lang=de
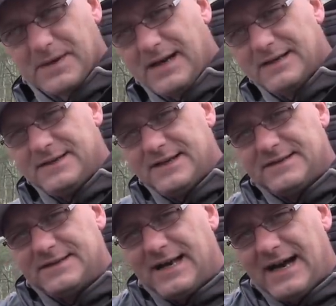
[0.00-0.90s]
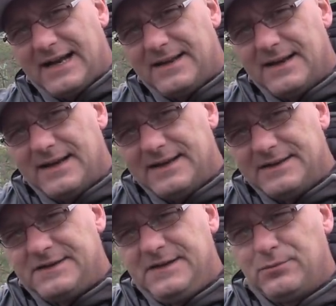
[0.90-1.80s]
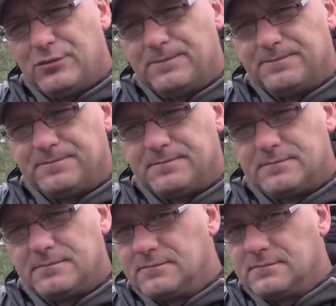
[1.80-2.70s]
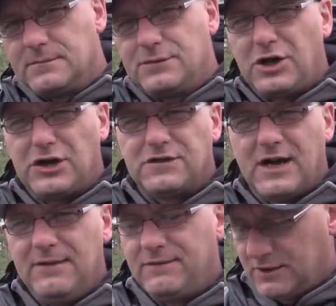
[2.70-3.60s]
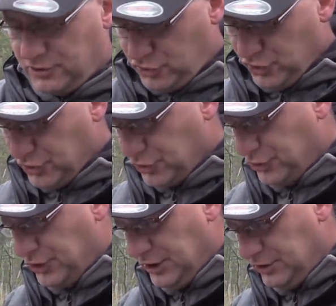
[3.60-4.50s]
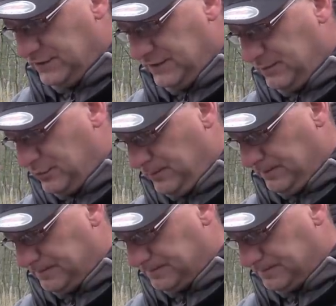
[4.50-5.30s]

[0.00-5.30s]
Als erstes ein Ziehboom. Ganz einfache, schnittere Denkziehboom.